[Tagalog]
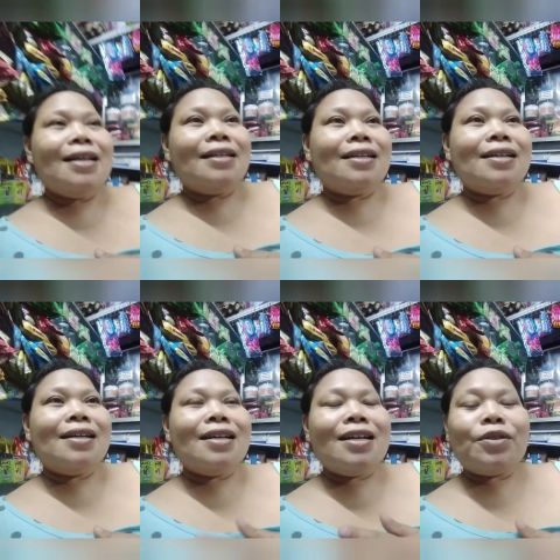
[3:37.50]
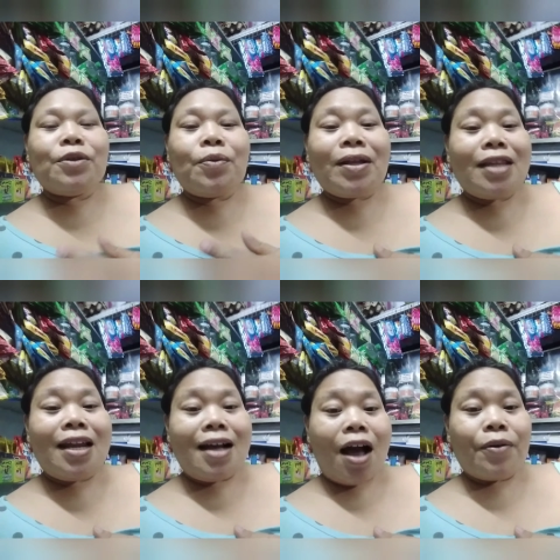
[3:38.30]
natutuwa
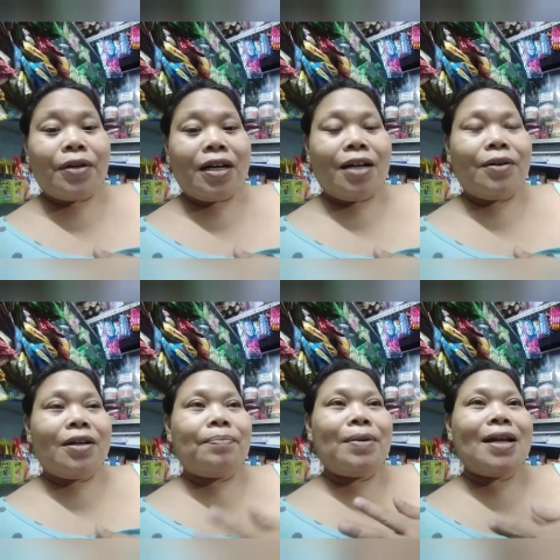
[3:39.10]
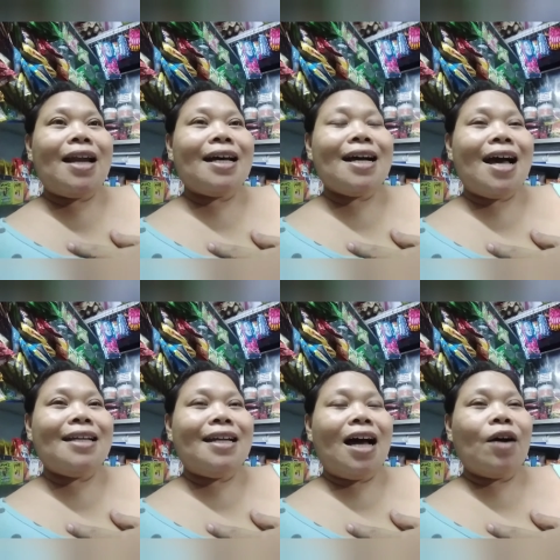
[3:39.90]
talaga ako ng ganun na pinahalagahan
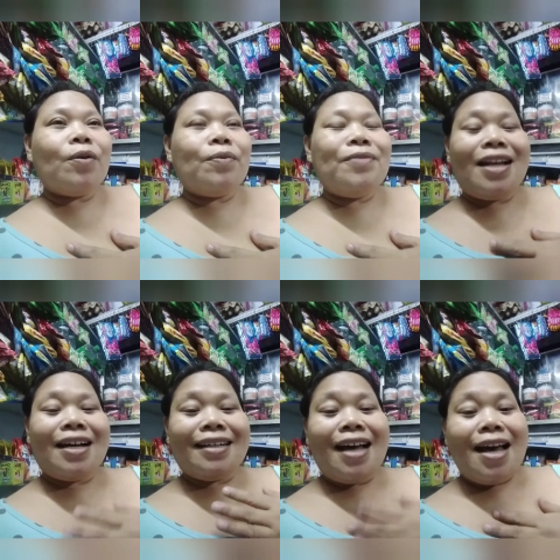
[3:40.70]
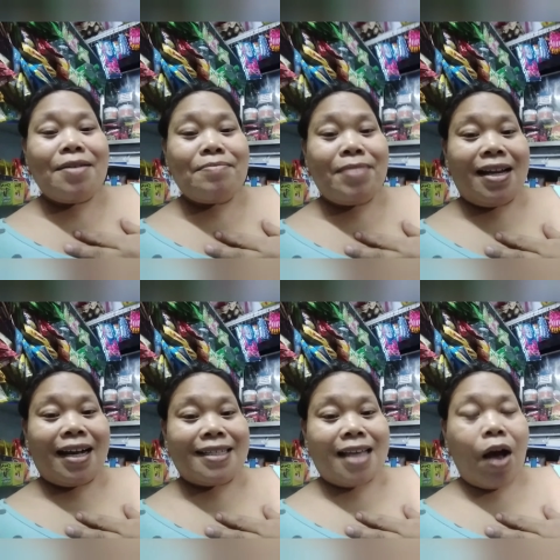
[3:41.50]
nila ako bilang, bilang
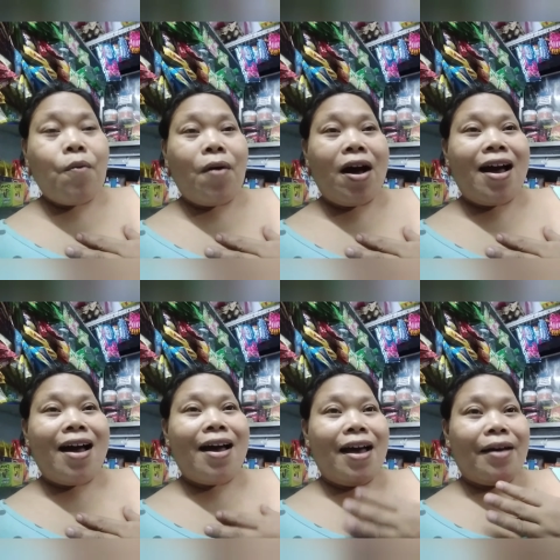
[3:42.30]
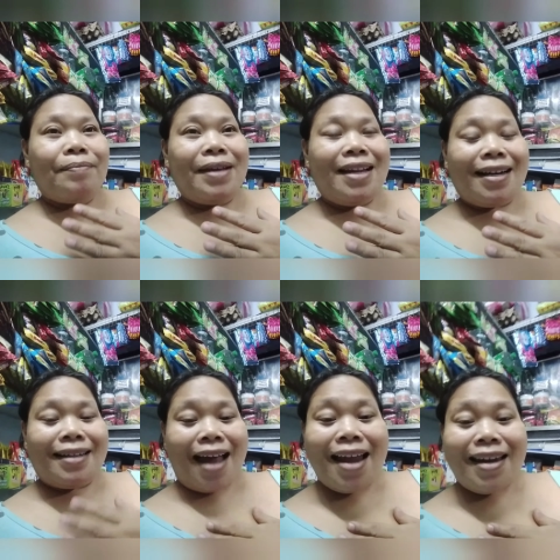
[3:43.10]
asawa, bilang
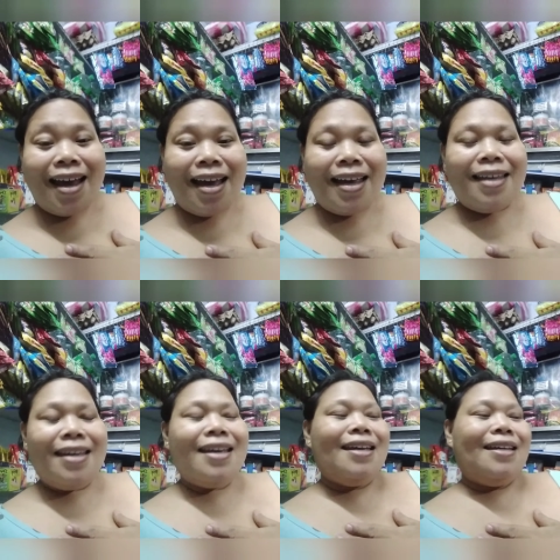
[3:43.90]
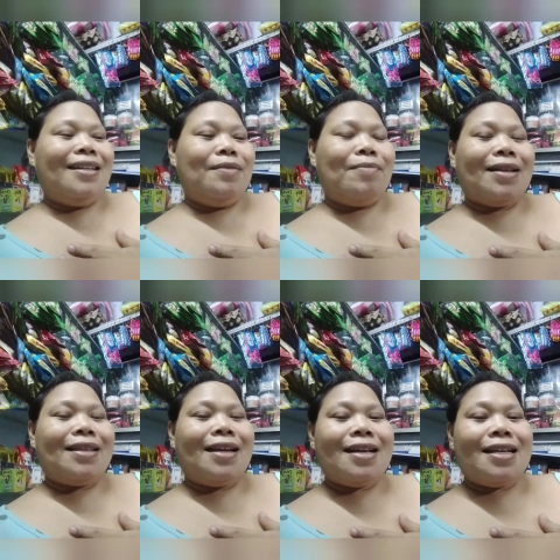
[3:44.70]
nanay. Di ba?
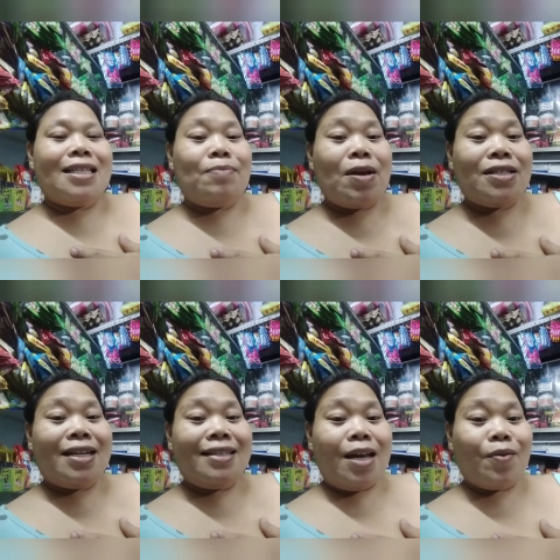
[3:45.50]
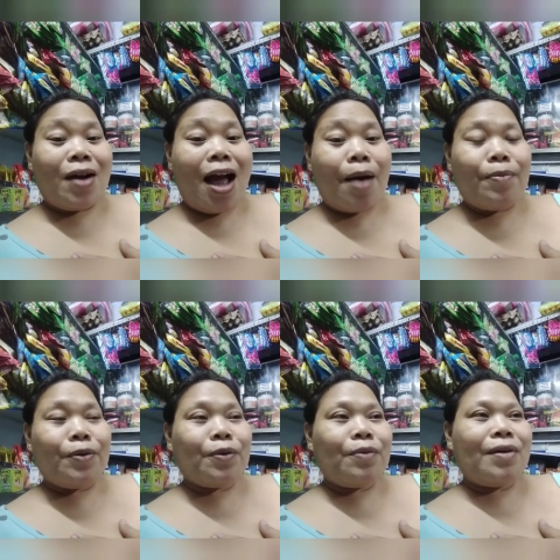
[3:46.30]
Talagang special day ko
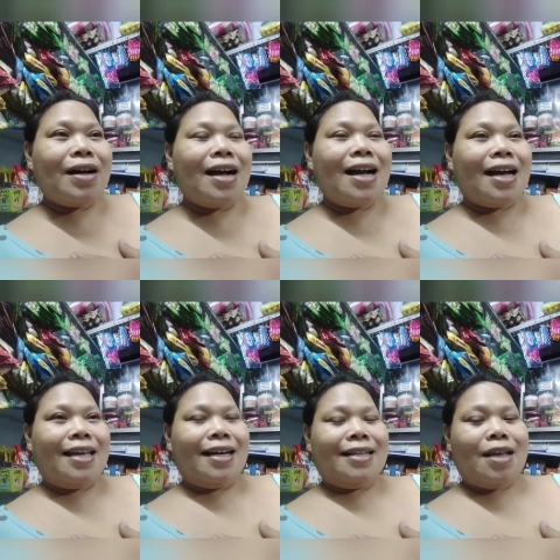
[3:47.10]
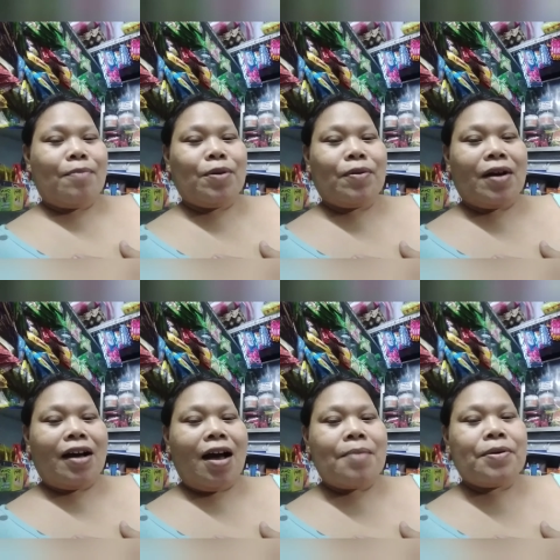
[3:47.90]
kahapon. Kumbaga nga, kaya nga sabi ko nga
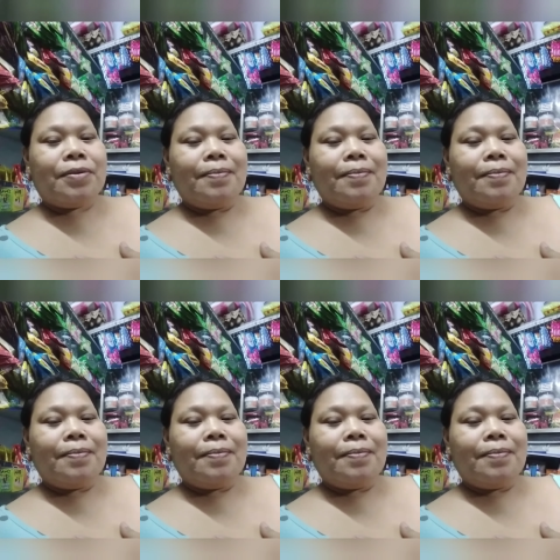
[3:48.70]
kahapon,